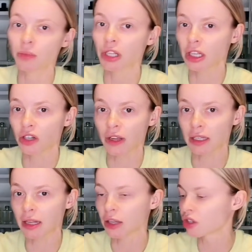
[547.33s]
na subskrypcję
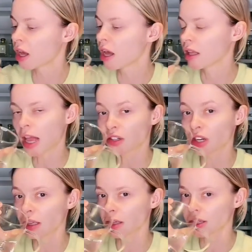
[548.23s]
też Was stać.
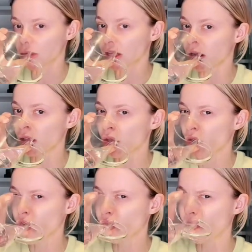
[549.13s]
Także jedziemy
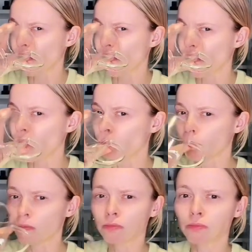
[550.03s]
dalej.
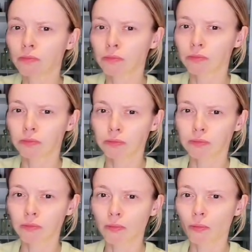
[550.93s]

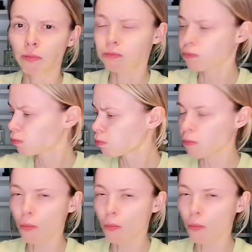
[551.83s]
Mm, mm,